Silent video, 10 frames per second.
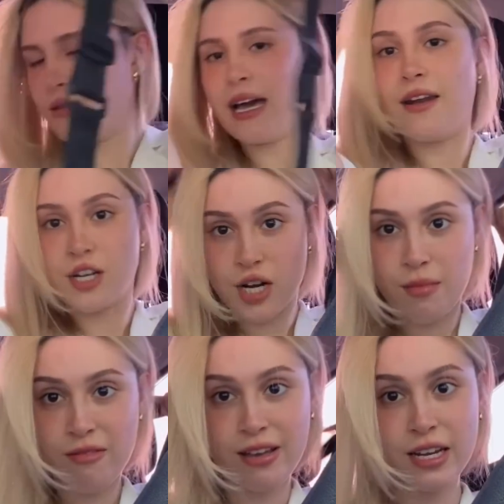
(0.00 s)
quero achar
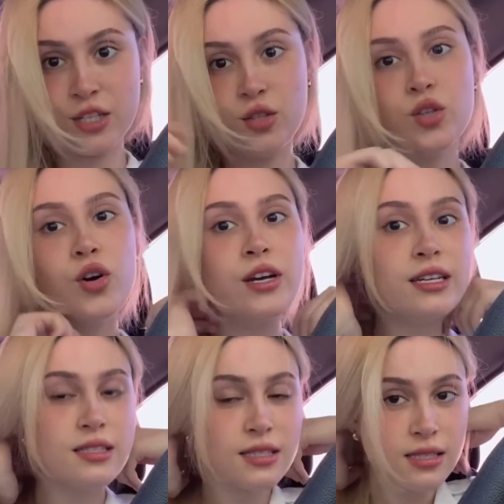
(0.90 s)
uma vela de
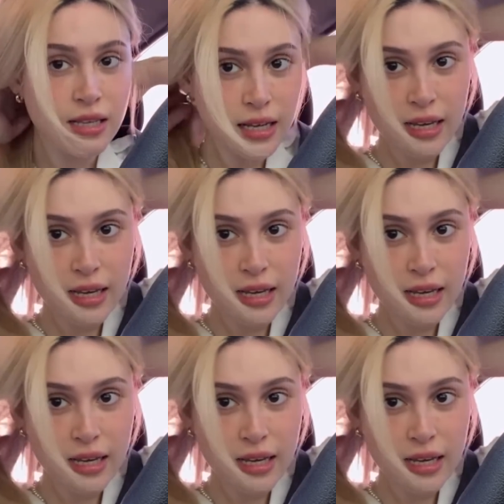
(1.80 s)
dois